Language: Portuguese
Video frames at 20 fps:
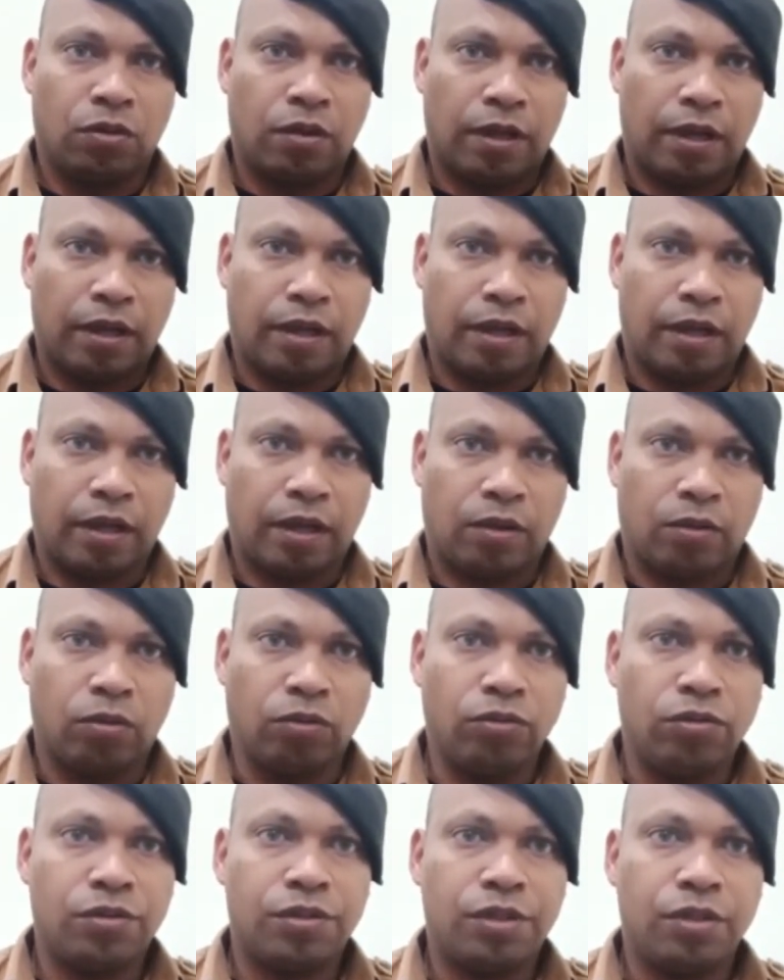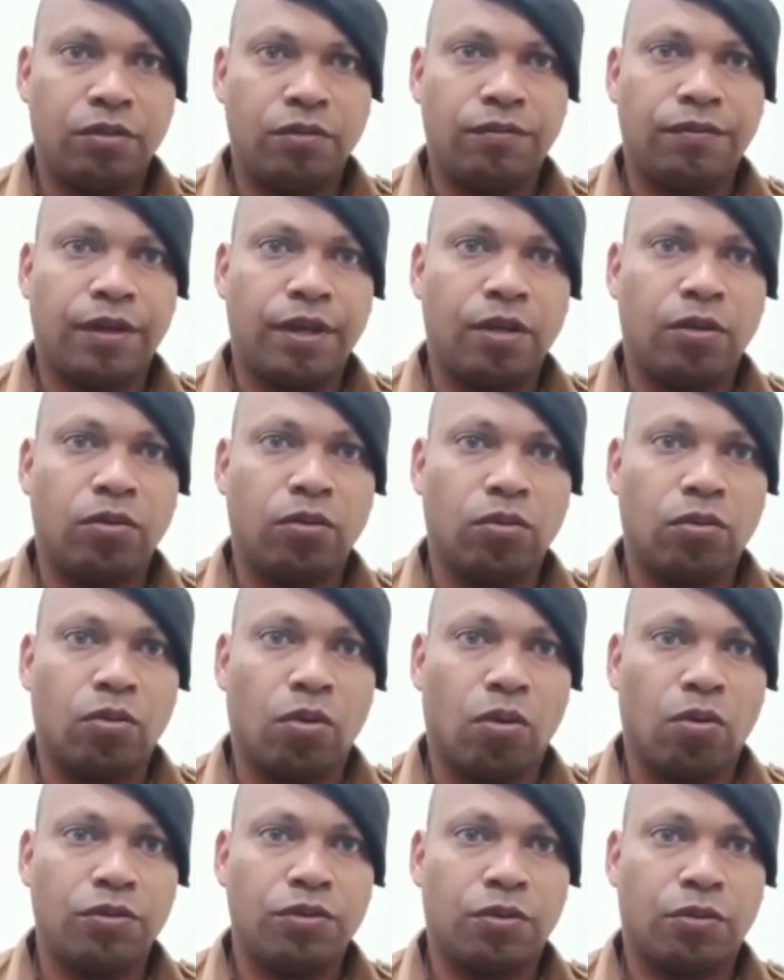é, conduzindo um veículo
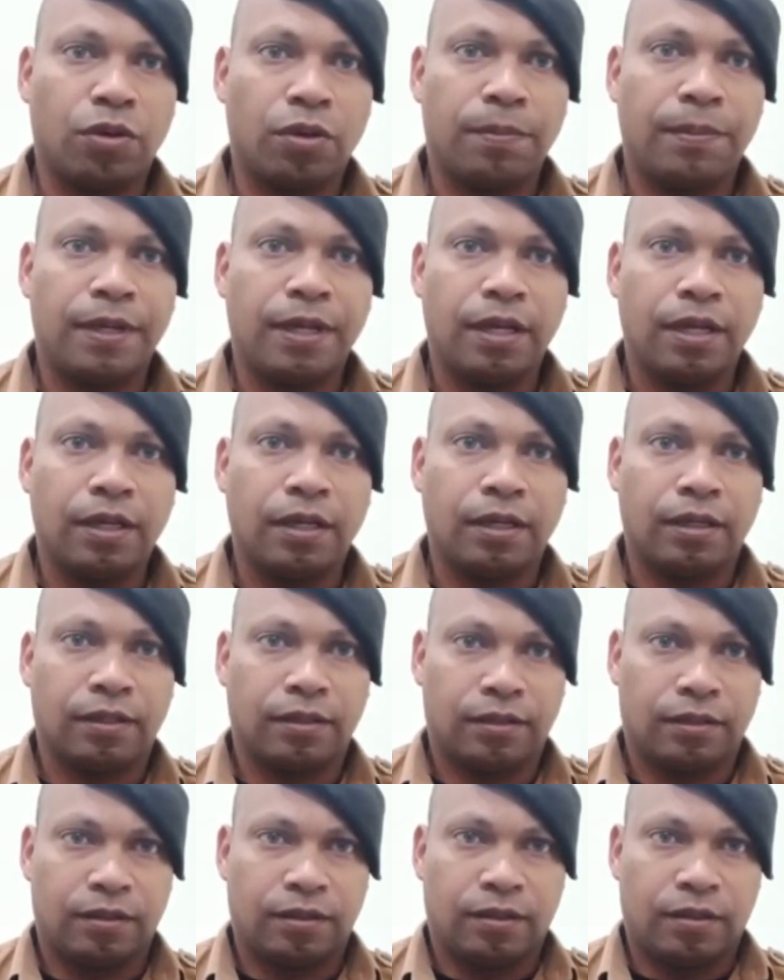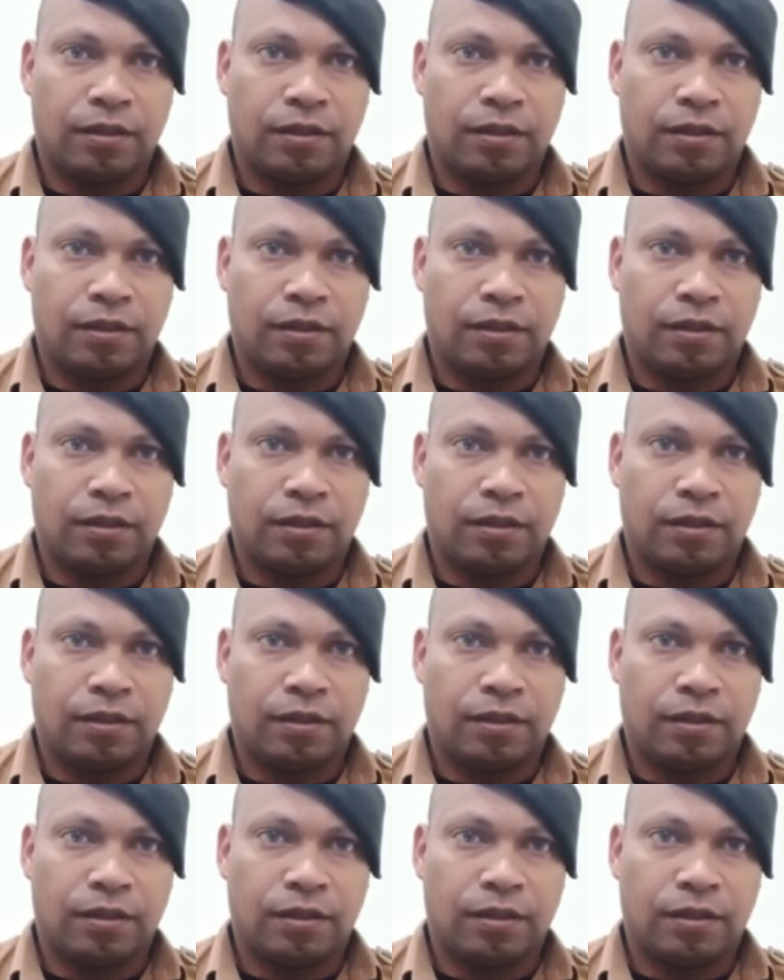Gol de cor branca